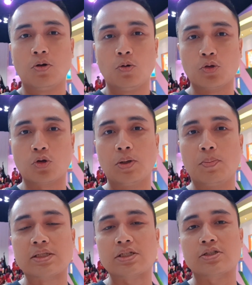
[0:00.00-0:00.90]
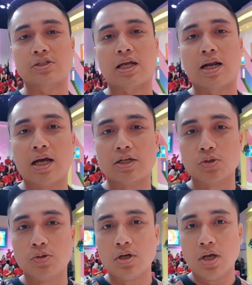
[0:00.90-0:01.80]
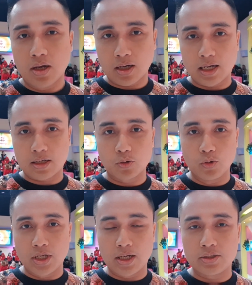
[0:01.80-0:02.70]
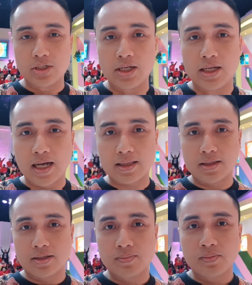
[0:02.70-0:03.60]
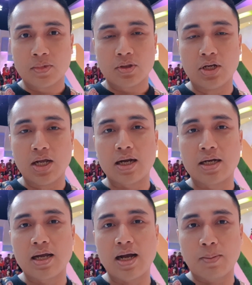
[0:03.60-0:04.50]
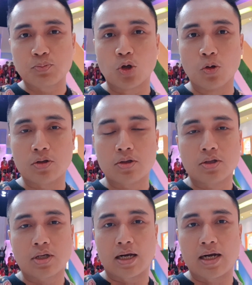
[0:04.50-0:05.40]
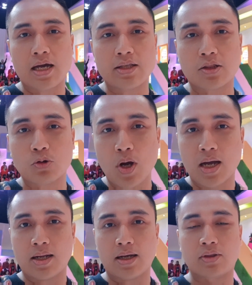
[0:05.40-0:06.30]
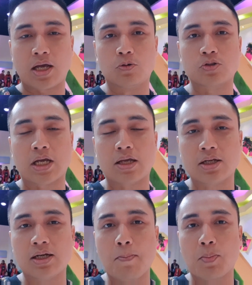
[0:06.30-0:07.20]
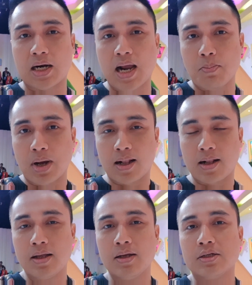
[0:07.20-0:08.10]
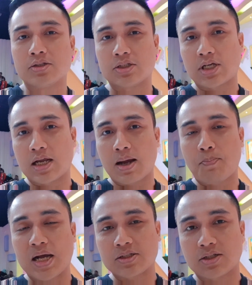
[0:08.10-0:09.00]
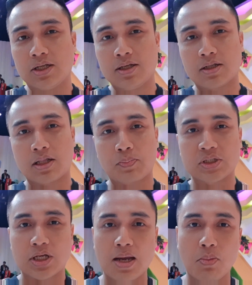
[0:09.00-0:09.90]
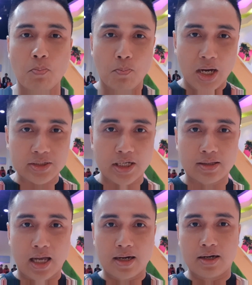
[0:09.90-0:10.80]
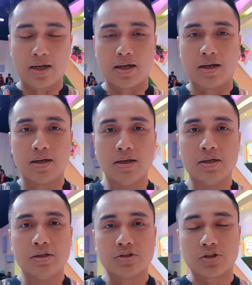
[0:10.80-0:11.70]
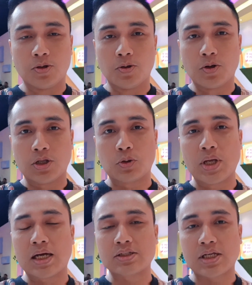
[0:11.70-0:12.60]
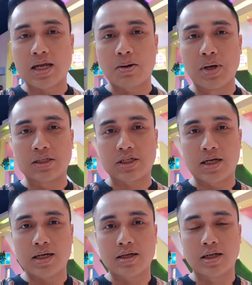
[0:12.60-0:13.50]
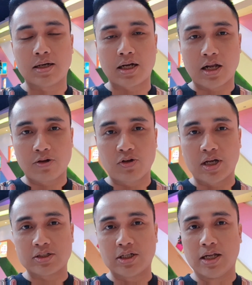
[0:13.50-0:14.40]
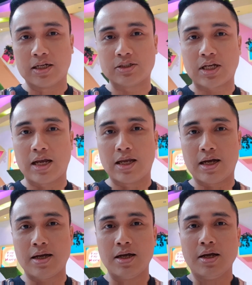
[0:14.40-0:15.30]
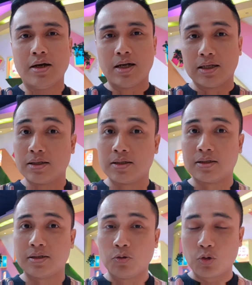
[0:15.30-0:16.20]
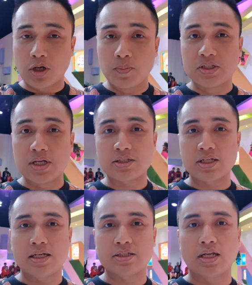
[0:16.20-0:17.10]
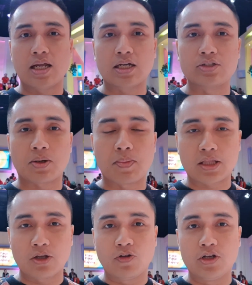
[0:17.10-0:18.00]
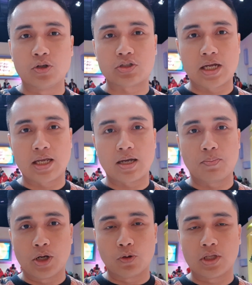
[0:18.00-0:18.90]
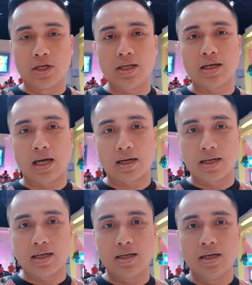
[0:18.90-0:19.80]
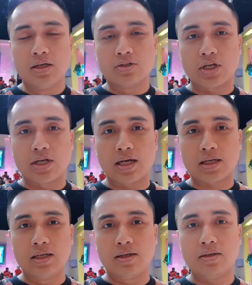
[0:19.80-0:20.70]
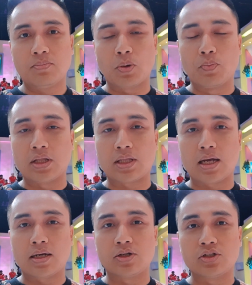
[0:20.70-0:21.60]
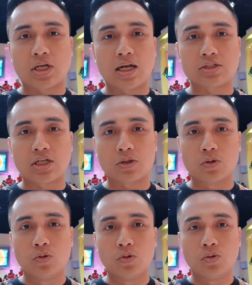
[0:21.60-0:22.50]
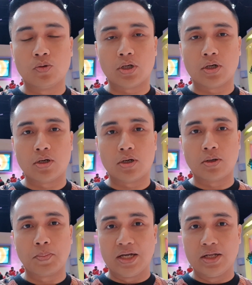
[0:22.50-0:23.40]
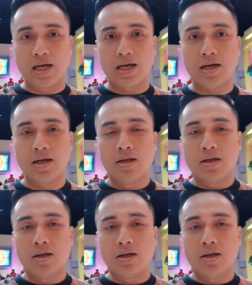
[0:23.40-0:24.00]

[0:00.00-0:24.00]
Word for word: untuk dibaca secara langsung kartunya. Jadi ingat tidak ada yang absolut karena hanya Tuhan yang tahu. Saya tidak meramal secara pasti tetapi saya membaca tanda. So, itu yang saya baca dan klarifikasi dari saya. Dan untuk lebih jelasnya, silahkan cermati video saya berikut ini, karena saya yakin pemberitaan di salah satu uh, media